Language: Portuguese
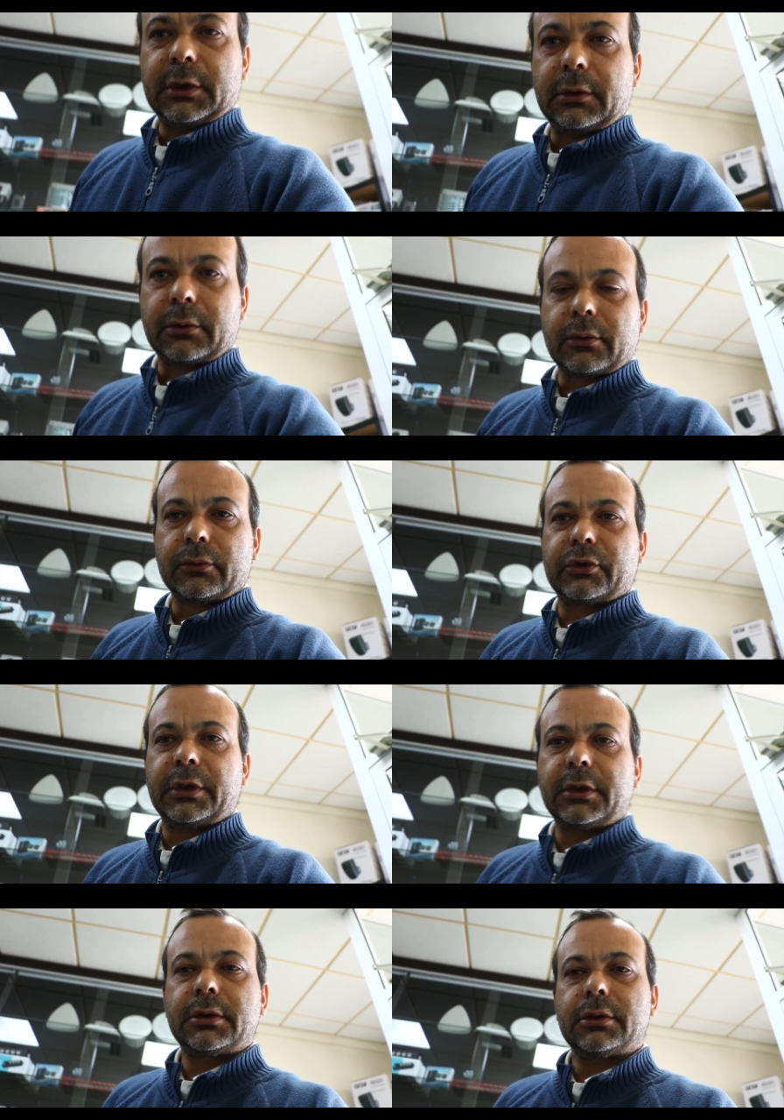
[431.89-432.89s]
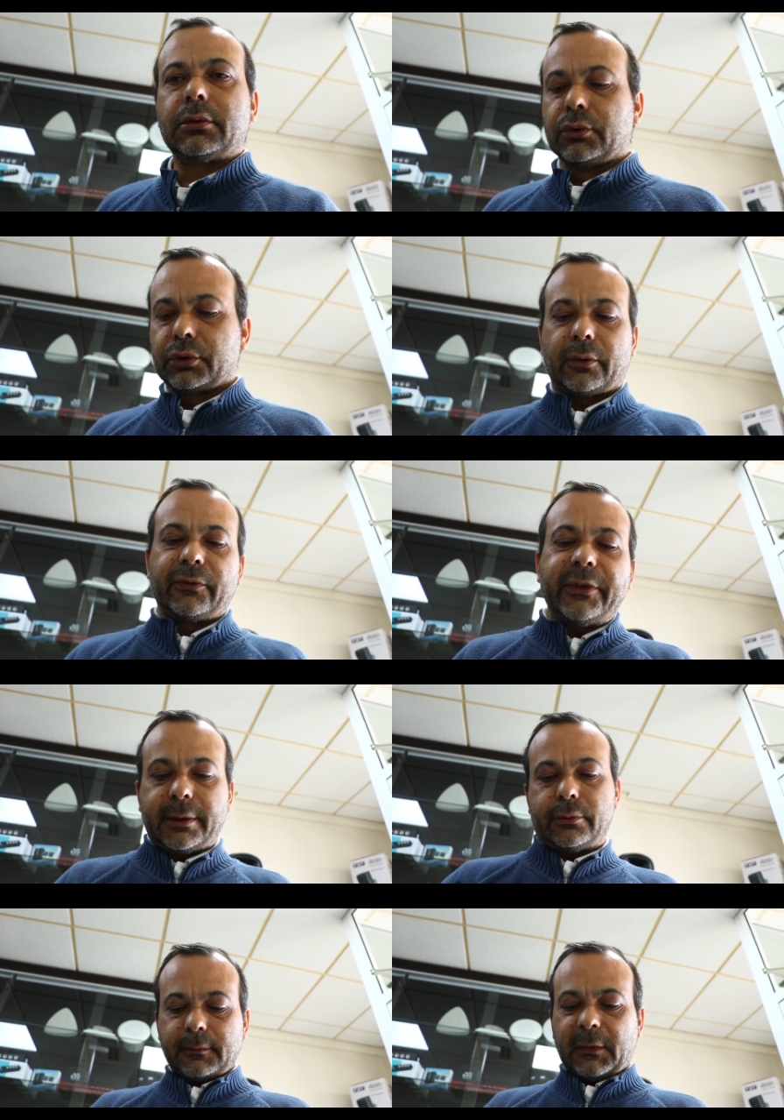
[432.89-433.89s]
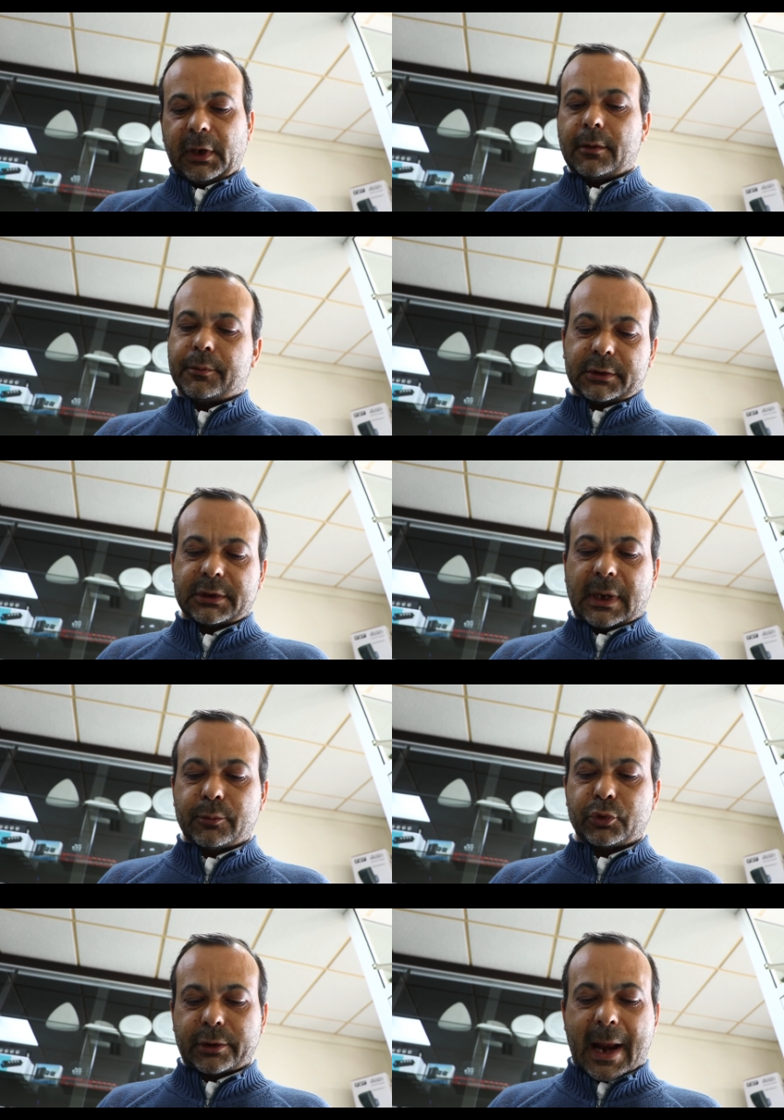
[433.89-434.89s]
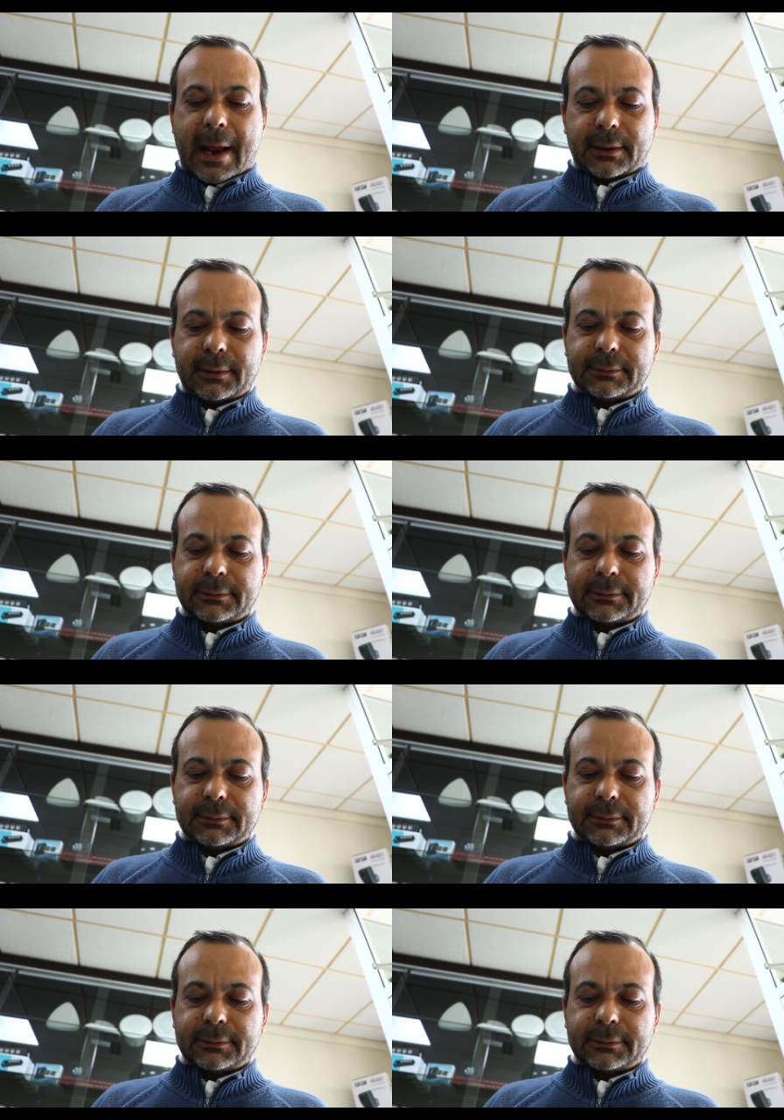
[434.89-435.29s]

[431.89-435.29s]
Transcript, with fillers: introduzir nos ouvidos, que eu vou-te já mostrar.